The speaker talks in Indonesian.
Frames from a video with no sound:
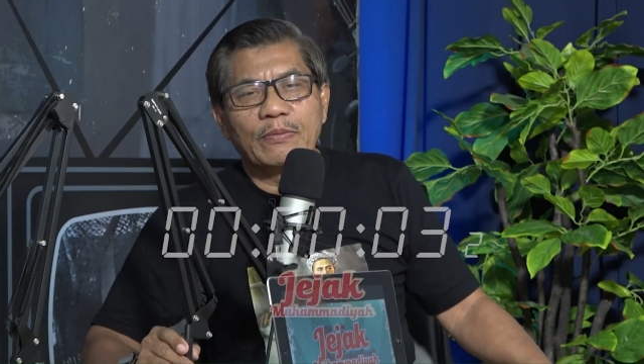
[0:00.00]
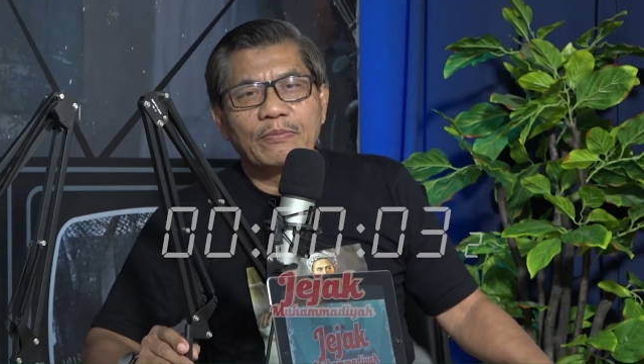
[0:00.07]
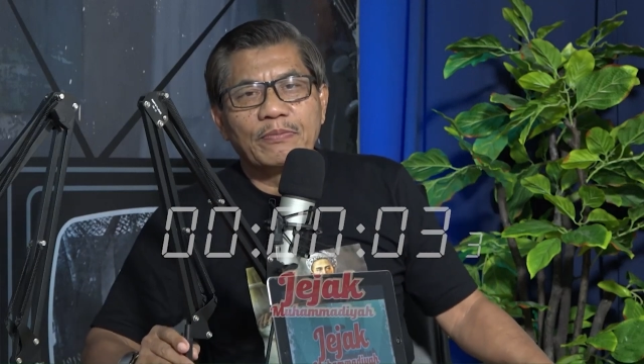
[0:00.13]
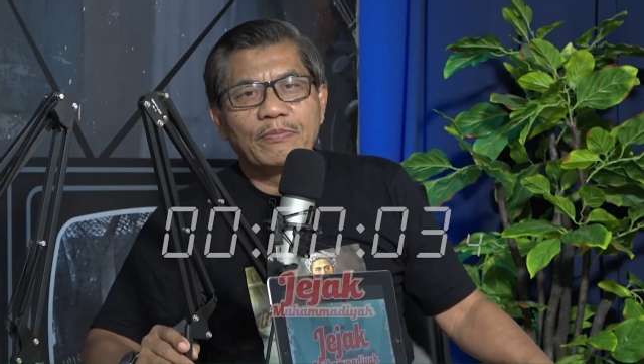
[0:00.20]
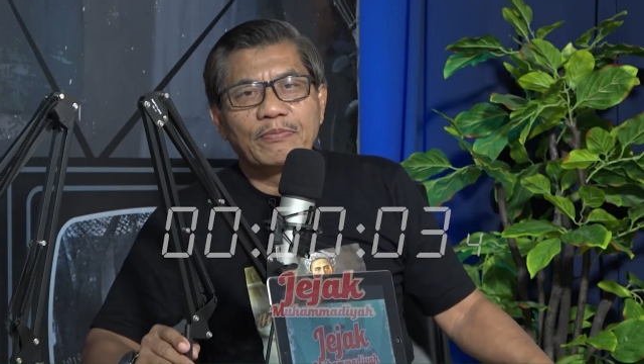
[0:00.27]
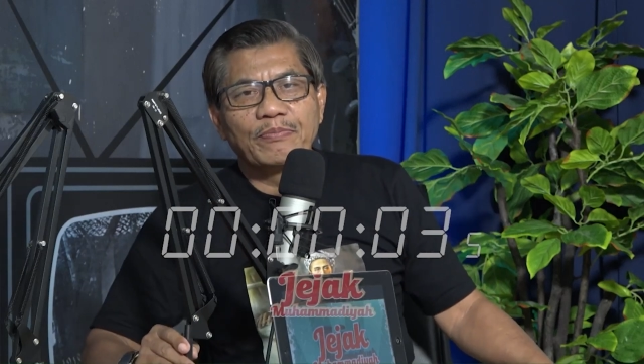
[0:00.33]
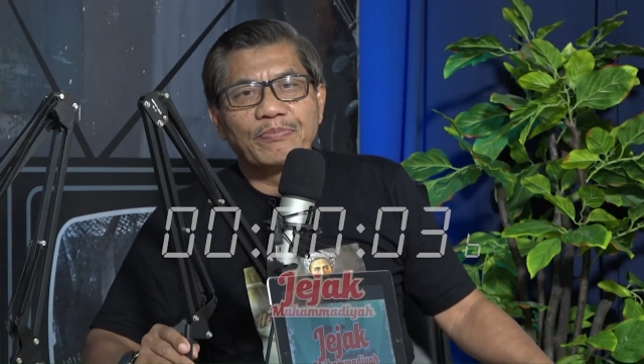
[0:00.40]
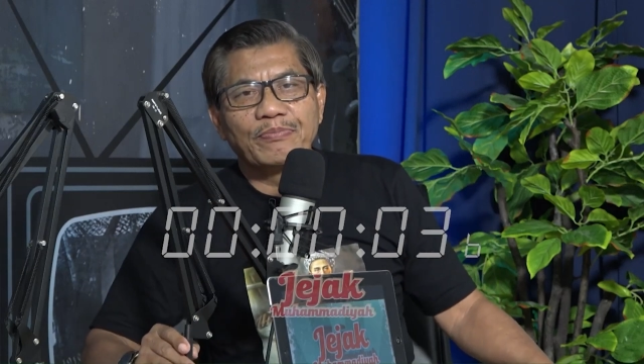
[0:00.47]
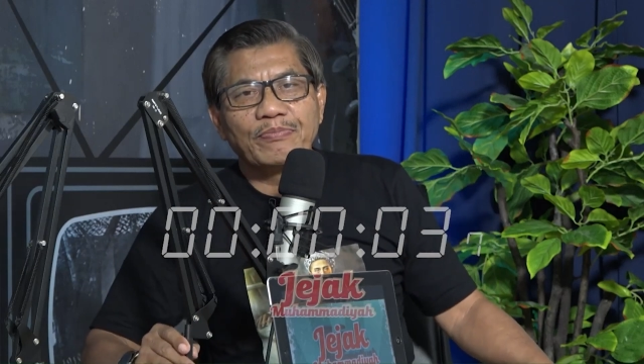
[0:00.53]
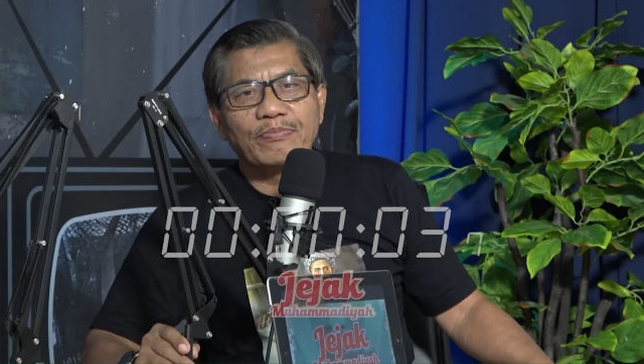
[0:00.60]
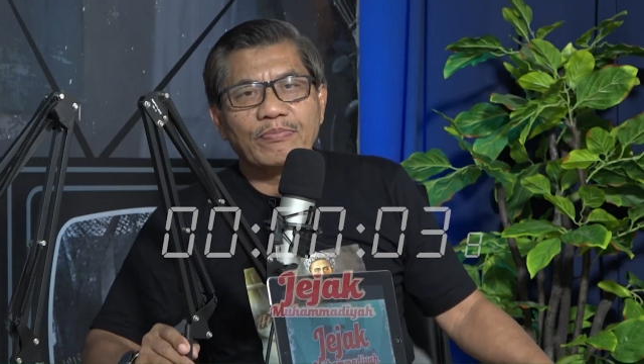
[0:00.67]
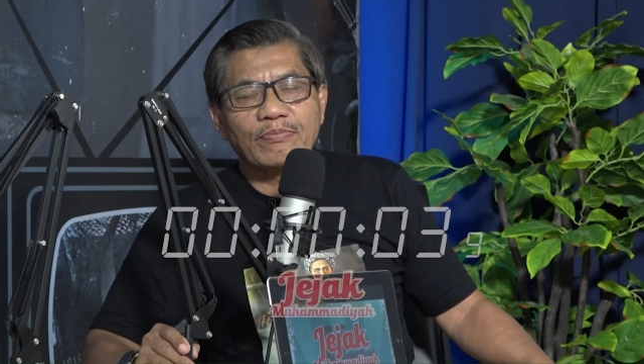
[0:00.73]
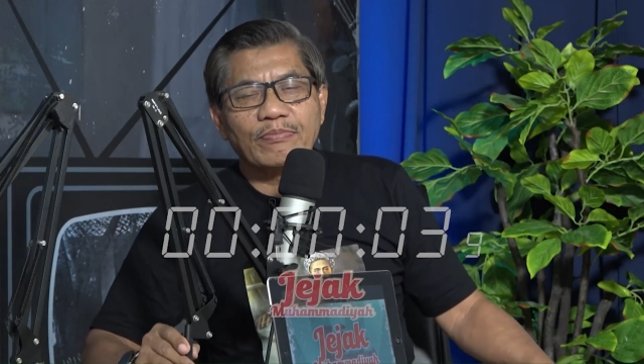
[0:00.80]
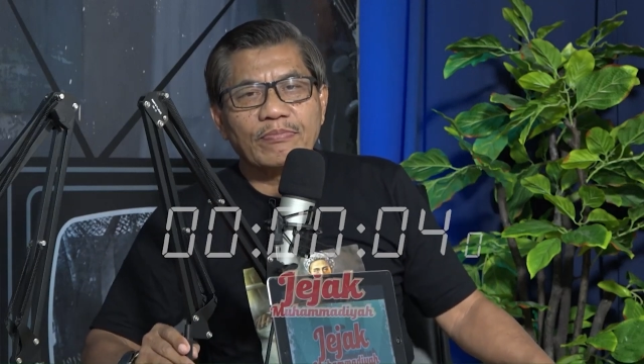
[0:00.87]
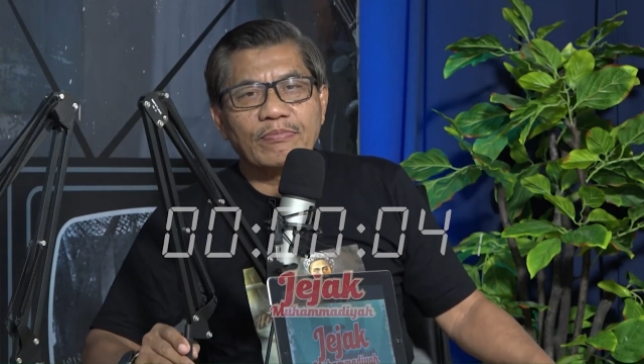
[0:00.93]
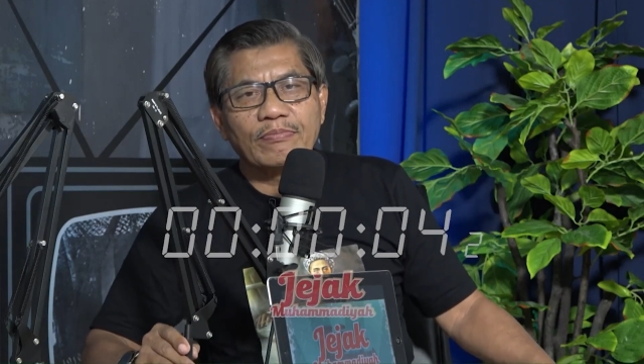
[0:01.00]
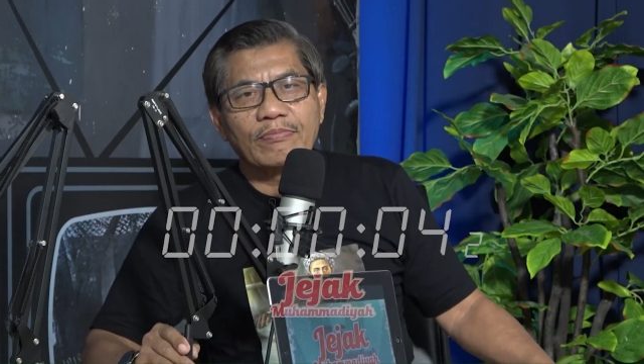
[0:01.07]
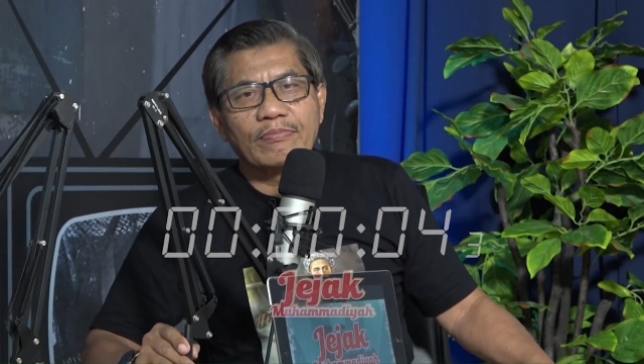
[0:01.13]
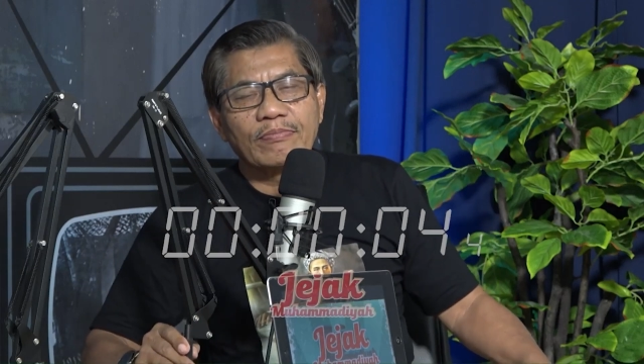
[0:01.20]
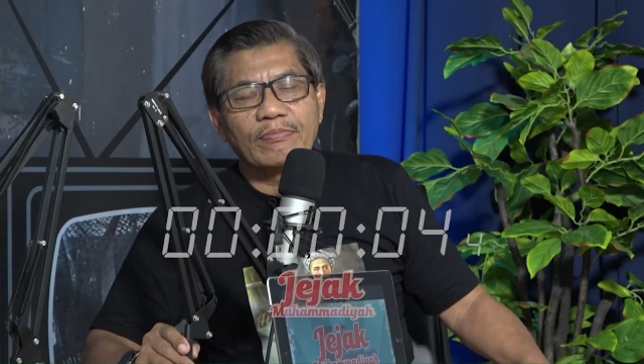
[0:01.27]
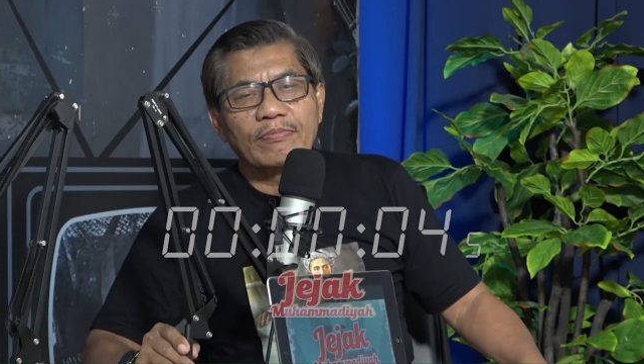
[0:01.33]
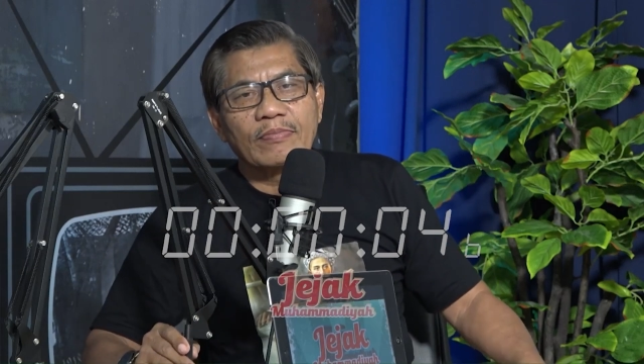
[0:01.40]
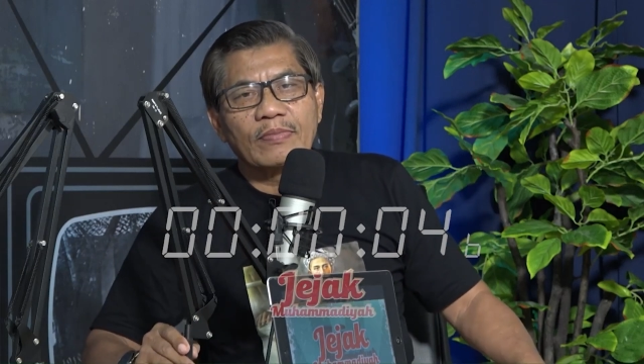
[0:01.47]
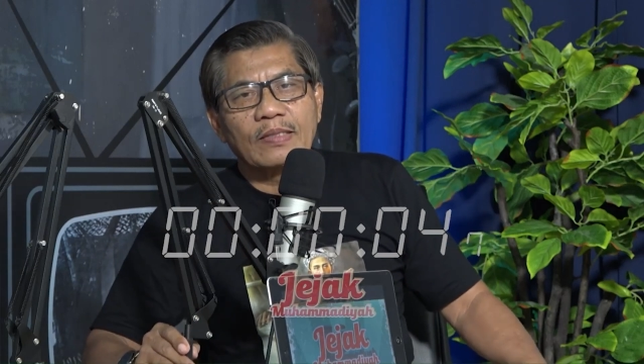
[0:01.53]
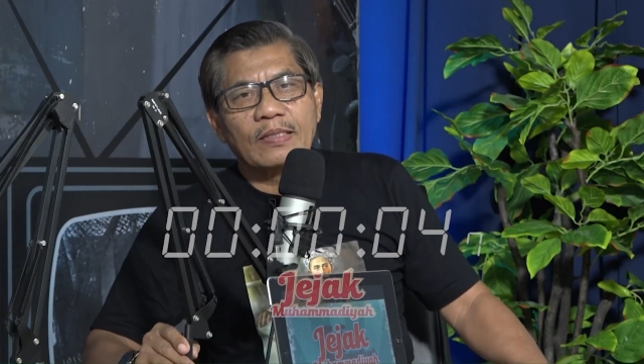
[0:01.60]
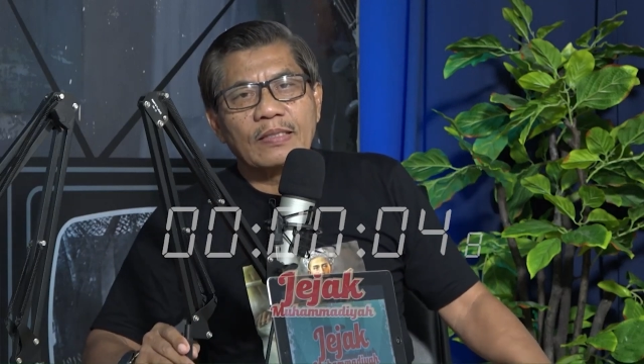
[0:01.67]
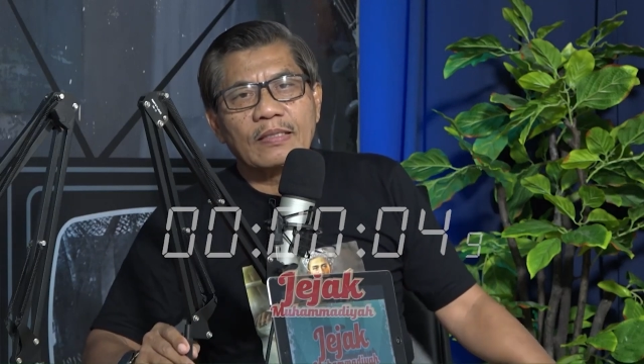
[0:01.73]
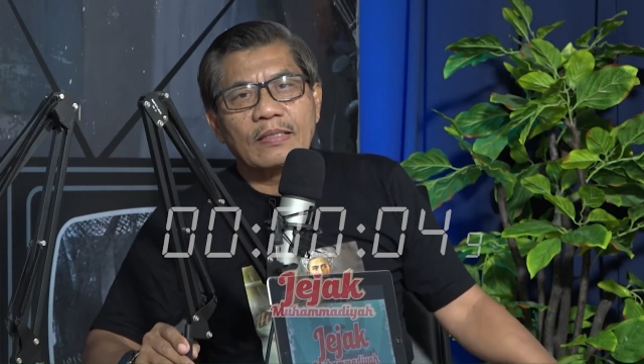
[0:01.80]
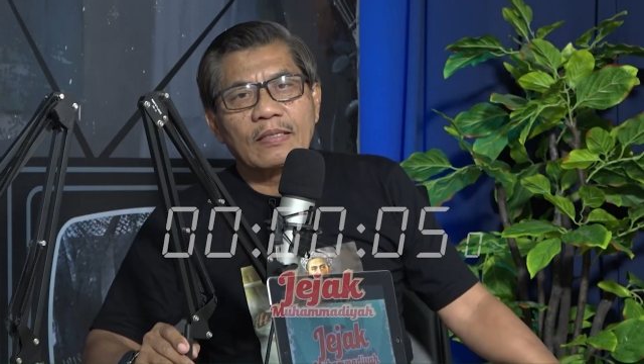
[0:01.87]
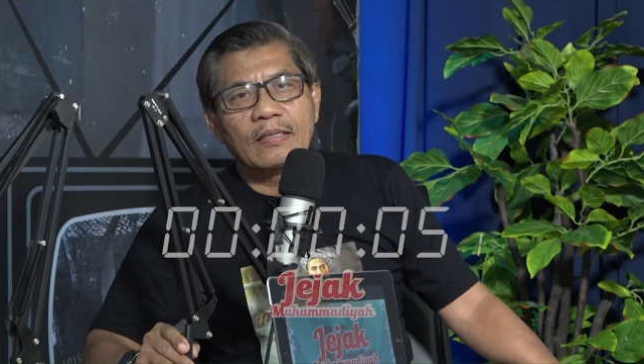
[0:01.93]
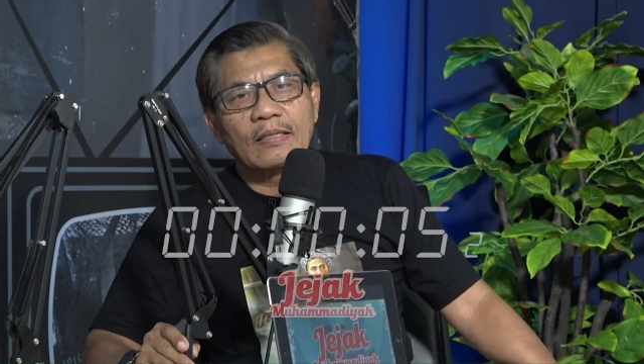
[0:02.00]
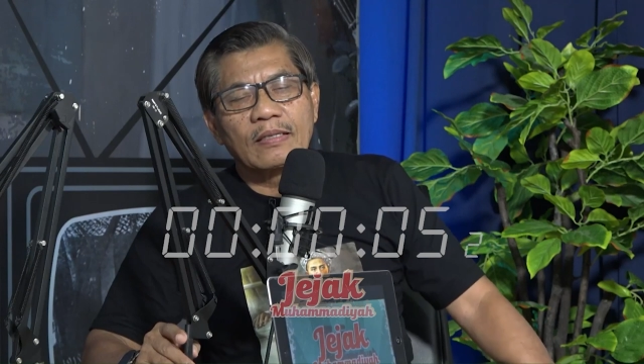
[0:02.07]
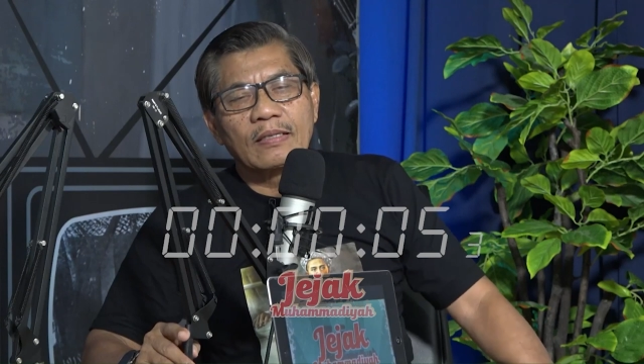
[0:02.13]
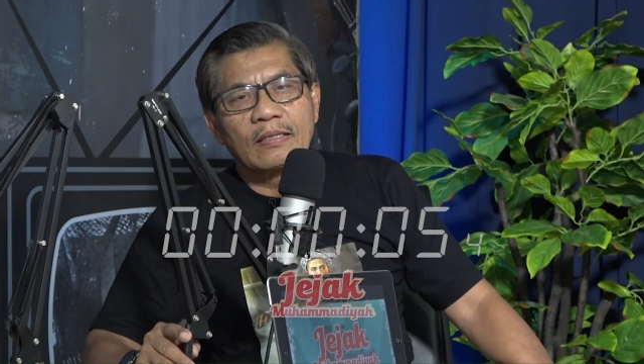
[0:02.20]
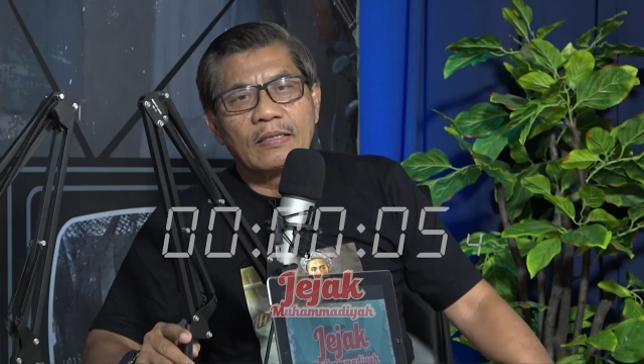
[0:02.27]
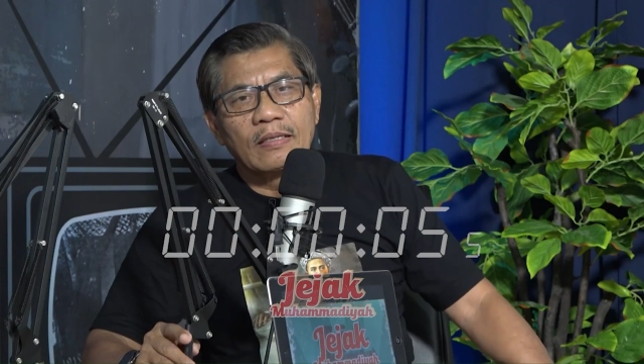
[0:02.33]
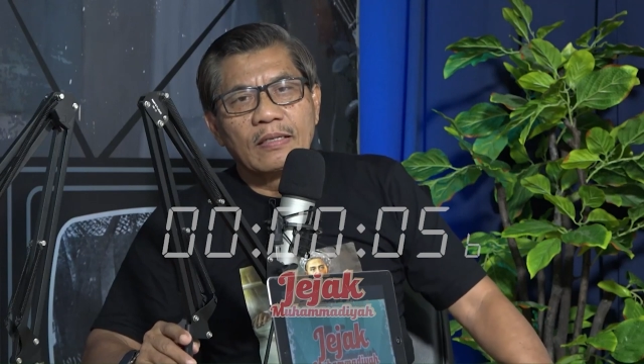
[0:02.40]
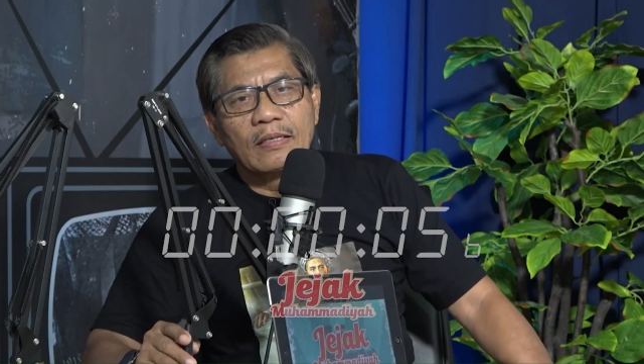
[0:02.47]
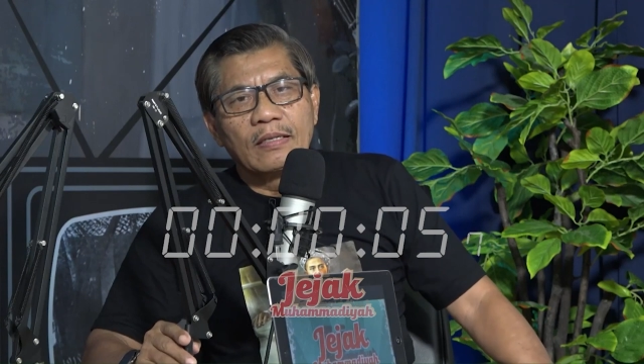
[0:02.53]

Waalaikumsalam warahmatullahi wabarakatuh.